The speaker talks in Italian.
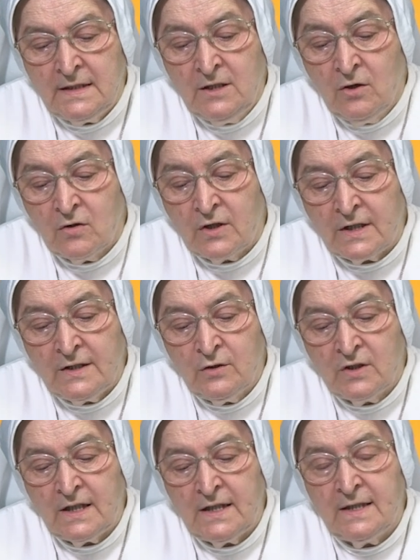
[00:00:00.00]
Io
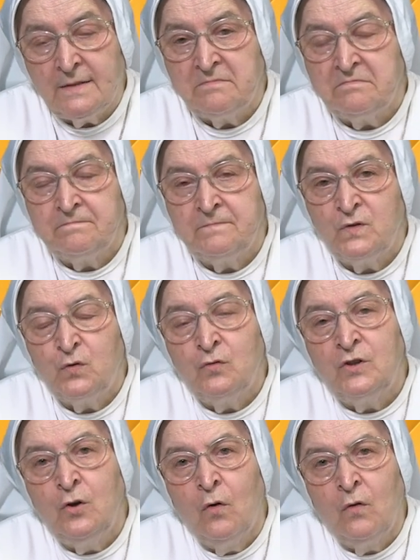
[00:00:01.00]
credo che
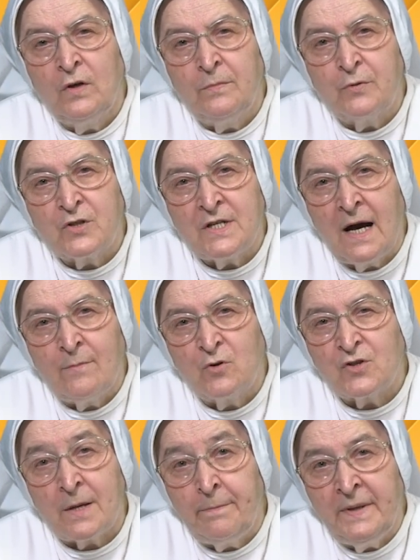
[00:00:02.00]
tutti noi
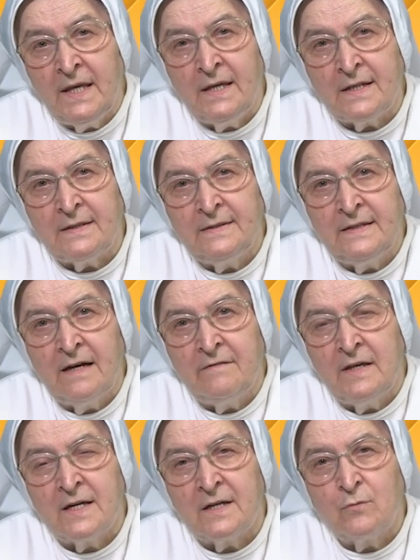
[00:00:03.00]
possiamo sapere di
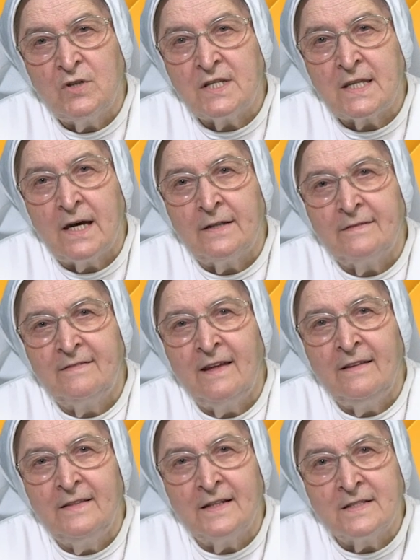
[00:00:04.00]
avere questa
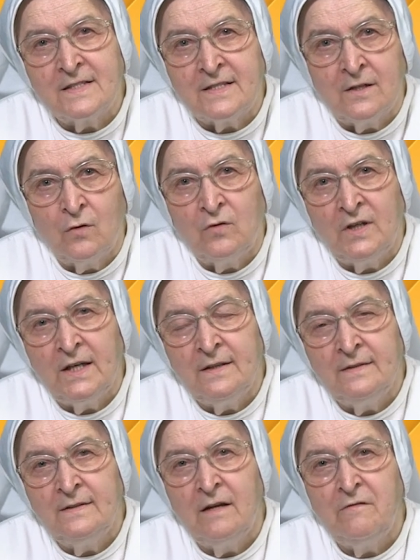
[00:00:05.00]

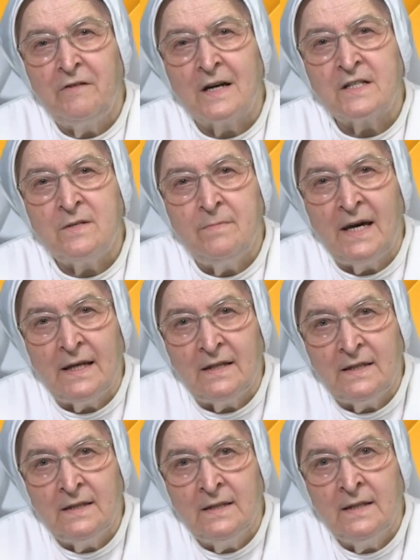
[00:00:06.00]
tentazione del farci
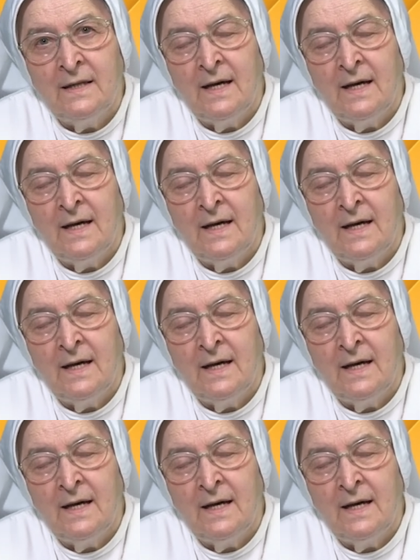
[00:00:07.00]
belli